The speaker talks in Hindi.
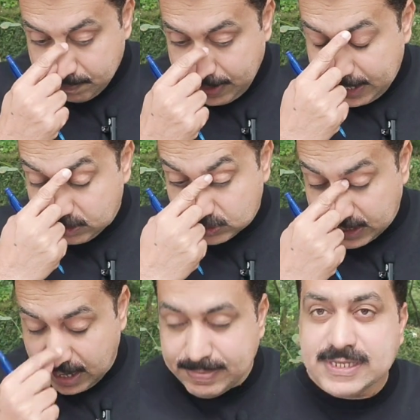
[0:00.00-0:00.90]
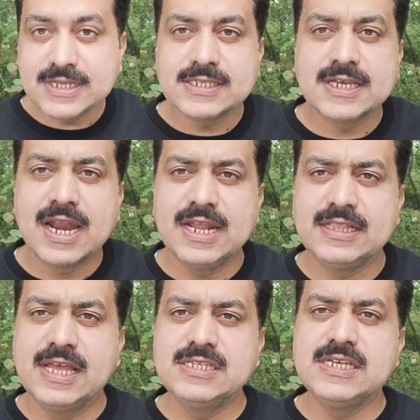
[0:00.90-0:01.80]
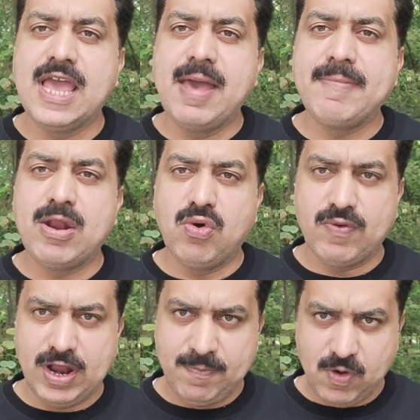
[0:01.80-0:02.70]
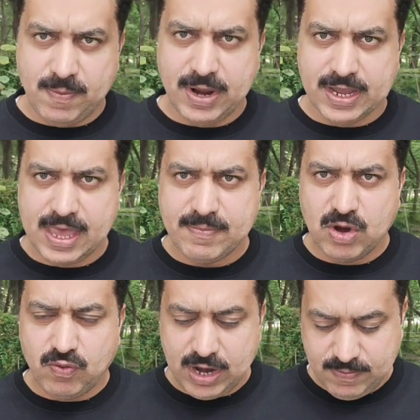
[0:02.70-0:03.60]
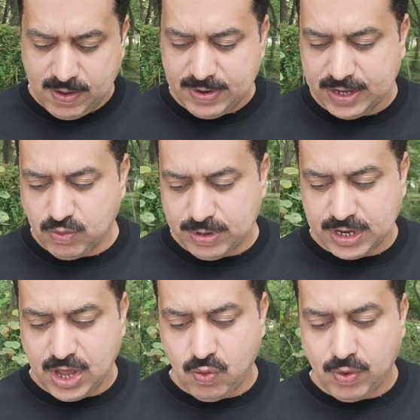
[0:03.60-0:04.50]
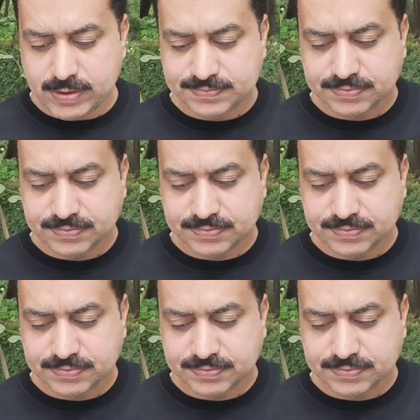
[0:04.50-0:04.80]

पहले तो ज़रा हम डिस्कस कर लेते हैं जी एमएलओ वाला मामला कि एमएलओ वाले मामले के ऊपर क्या हुआ